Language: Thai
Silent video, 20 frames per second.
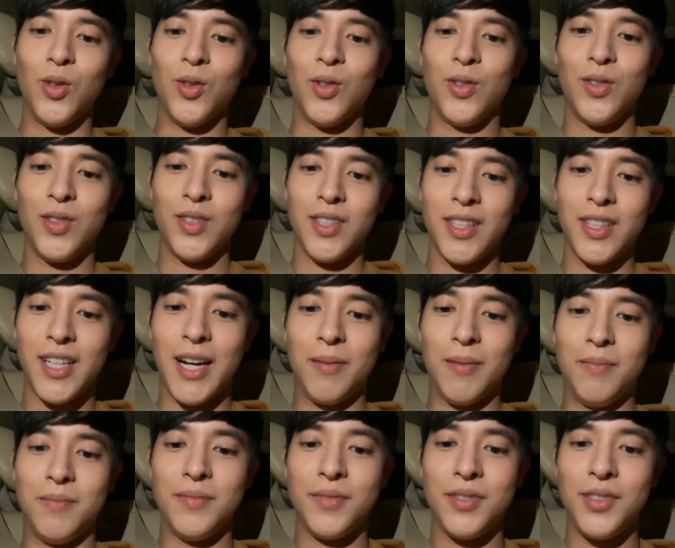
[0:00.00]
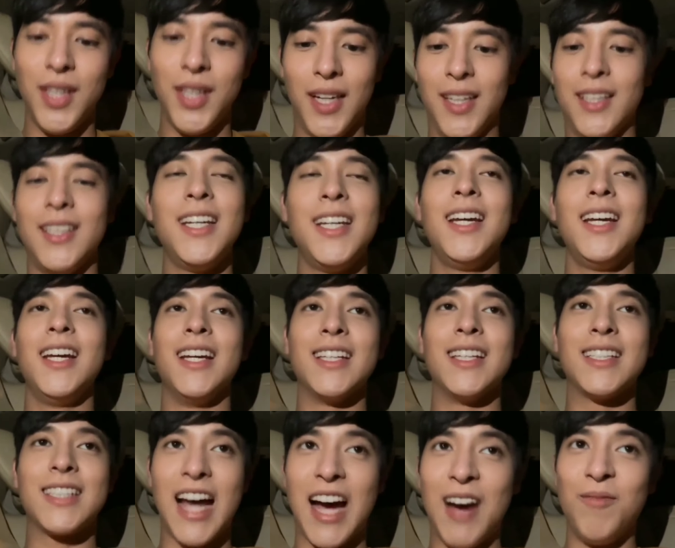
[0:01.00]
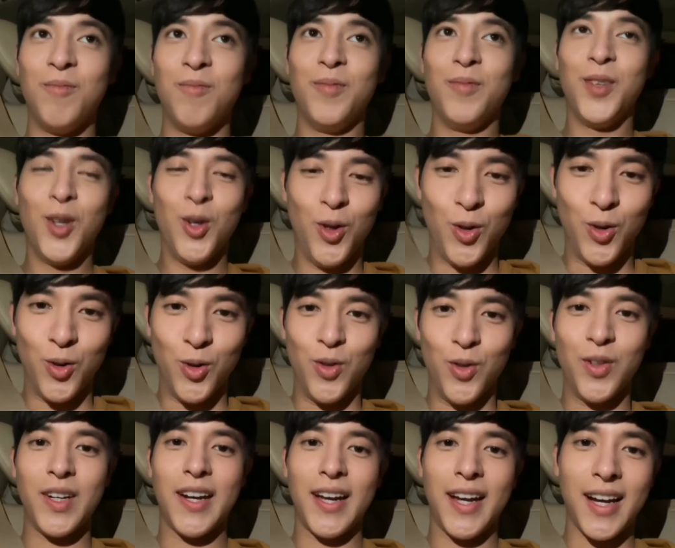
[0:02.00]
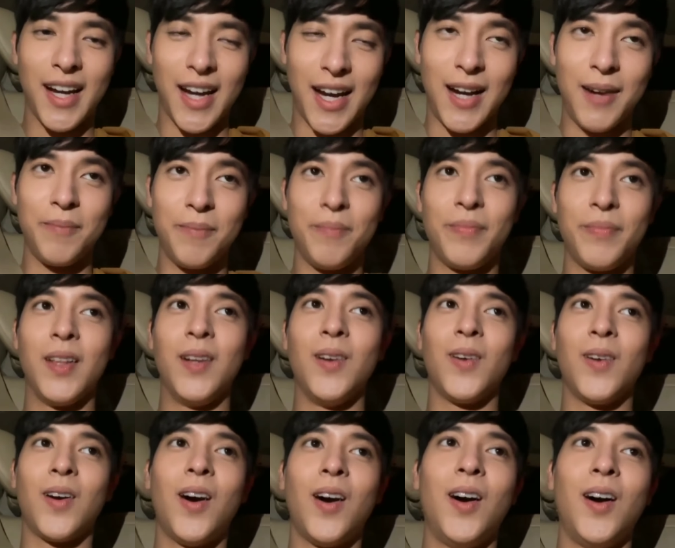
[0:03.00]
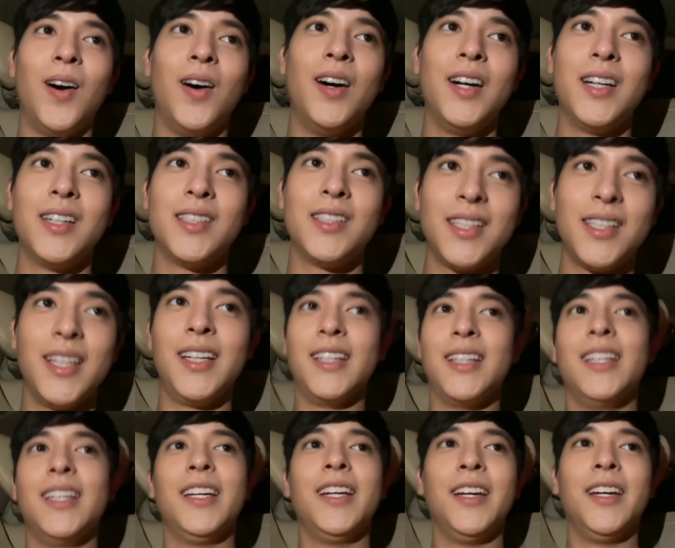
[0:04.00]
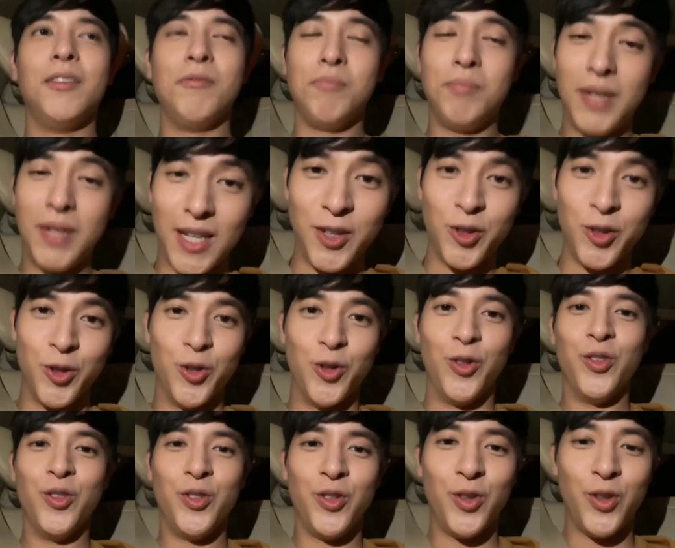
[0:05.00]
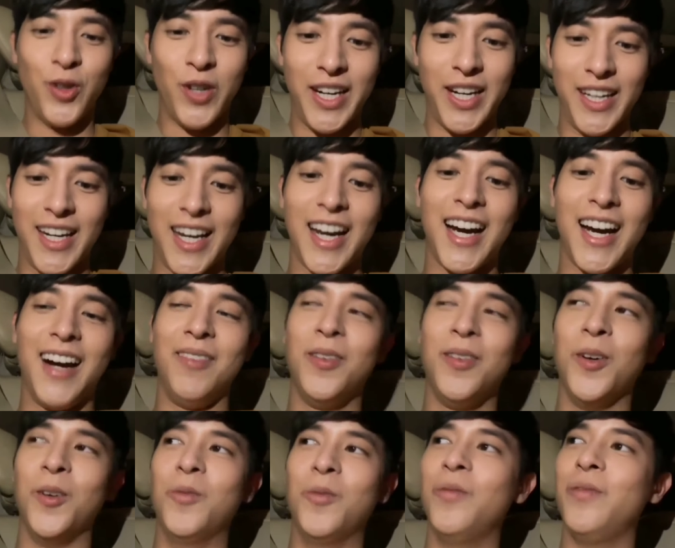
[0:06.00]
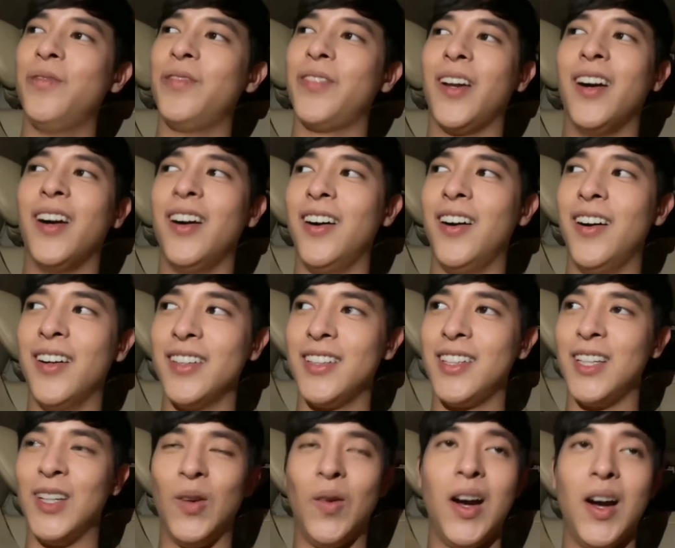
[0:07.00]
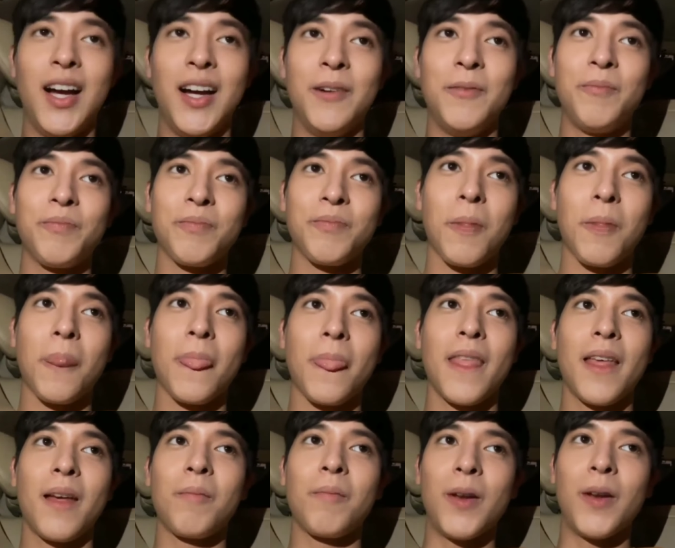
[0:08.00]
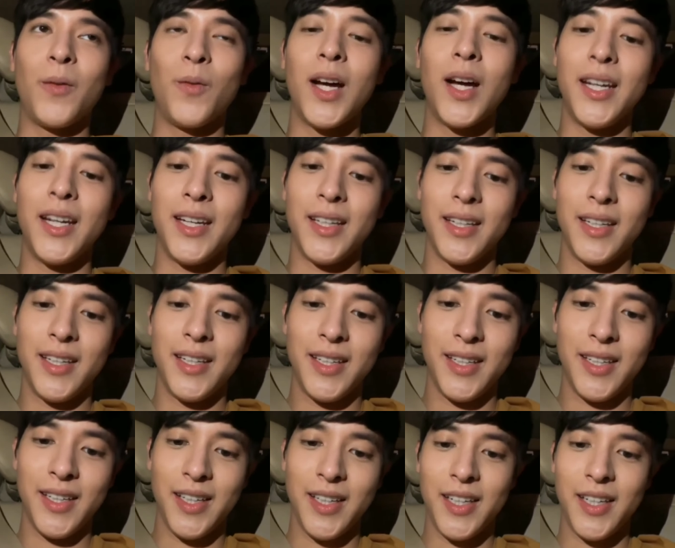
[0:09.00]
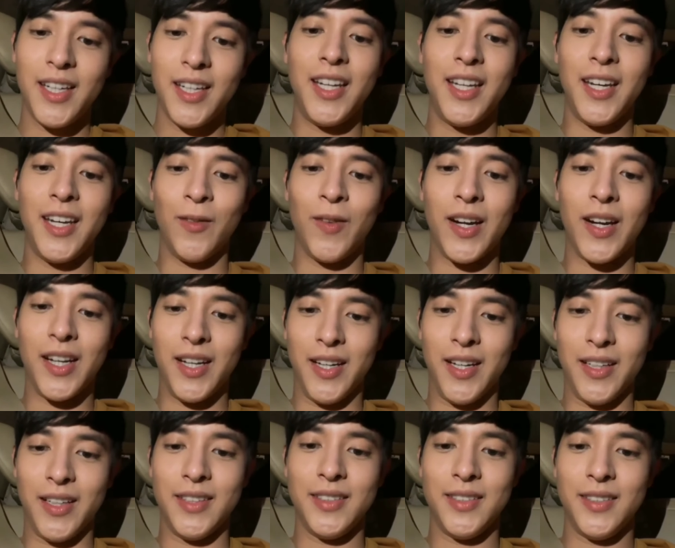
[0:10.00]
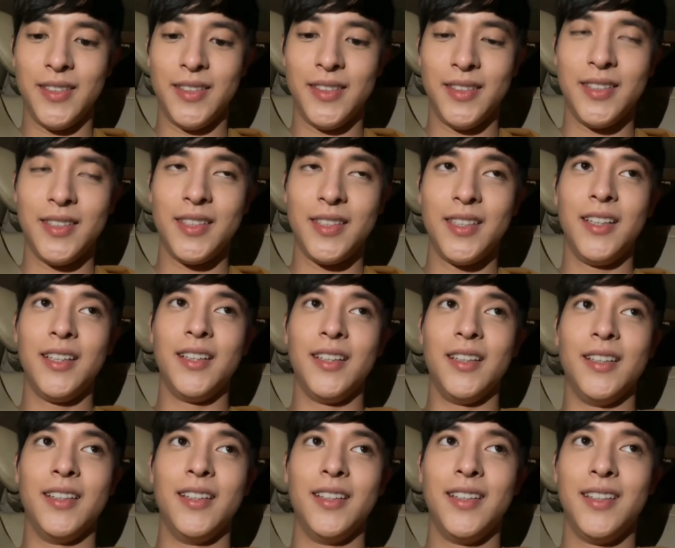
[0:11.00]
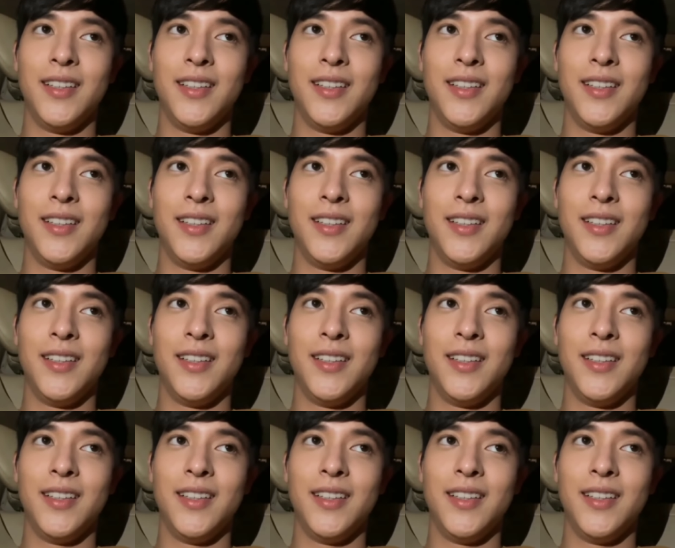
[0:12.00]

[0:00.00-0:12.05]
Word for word: สุขกับสิ่งที่ทำอยู่นะครับ แล้วก็สิ่งที่มีอยู่ด้วยนะครับผมก็ถือว่าเป็นวันดีๆอีกวันหนึ่งซึ่ง